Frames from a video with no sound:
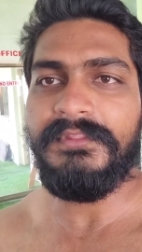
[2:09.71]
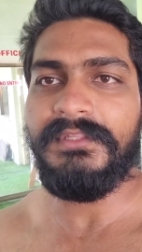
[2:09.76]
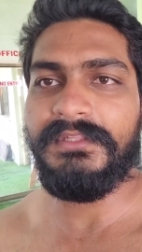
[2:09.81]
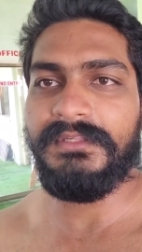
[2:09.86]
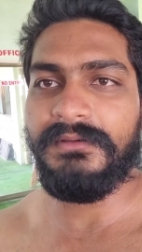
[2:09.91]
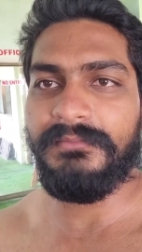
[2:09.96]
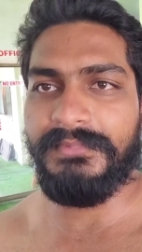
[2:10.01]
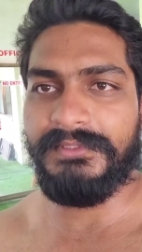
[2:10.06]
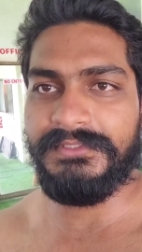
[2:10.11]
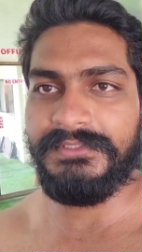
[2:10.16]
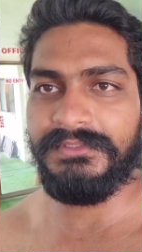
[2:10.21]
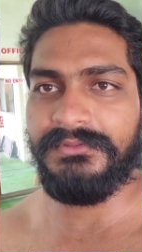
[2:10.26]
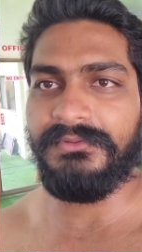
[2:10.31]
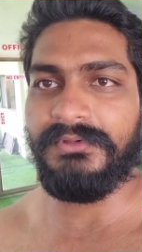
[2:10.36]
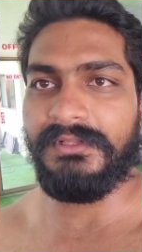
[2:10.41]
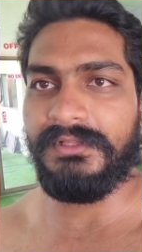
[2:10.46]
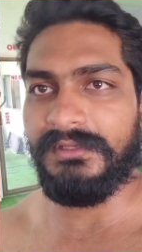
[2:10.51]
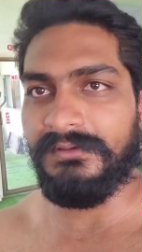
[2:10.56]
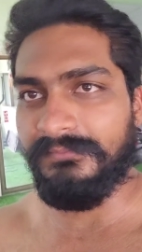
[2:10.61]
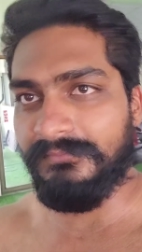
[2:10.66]
नब्बे से थोड़ा
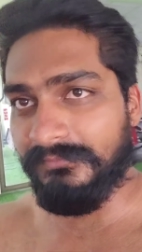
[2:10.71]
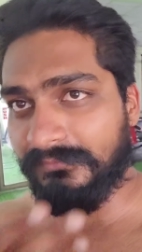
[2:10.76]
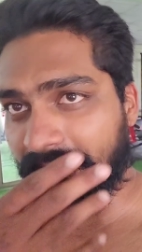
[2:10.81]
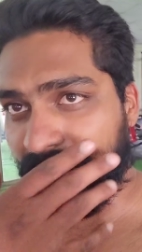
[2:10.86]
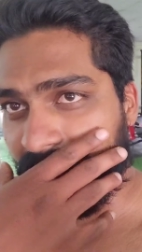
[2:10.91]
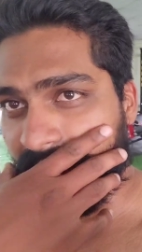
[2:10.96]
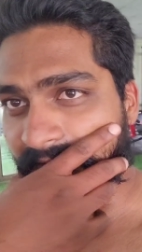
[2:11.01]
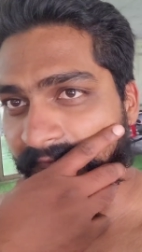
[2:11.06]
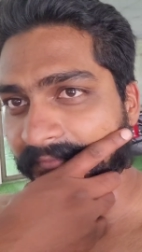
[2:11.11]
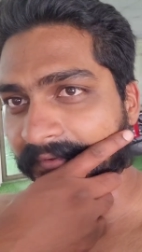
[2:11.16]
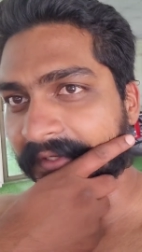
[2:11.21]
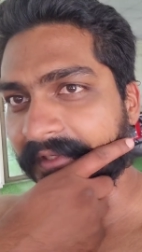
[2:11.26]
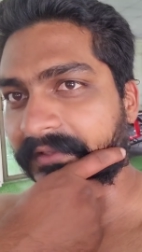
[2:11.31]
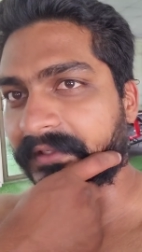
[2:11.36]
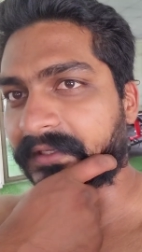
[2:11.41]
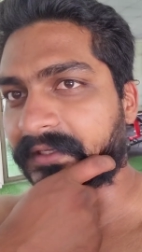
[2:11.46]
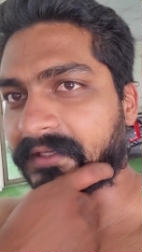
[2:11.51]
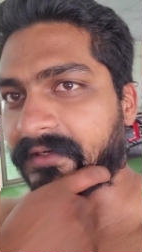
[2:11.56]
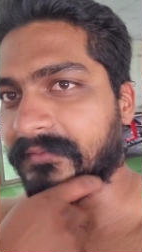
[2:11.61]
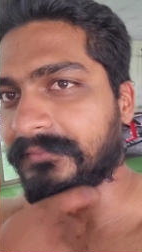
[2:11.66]
कम एटी फाइव के
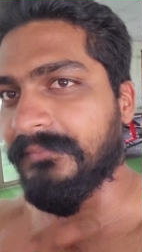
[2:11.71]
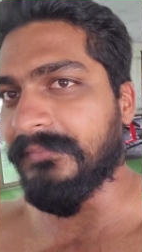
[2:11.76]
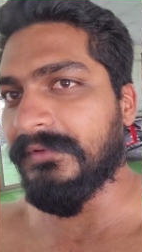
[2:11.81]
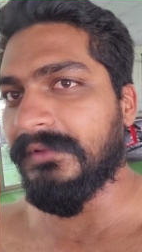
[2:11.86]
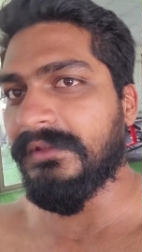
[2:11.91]
करीब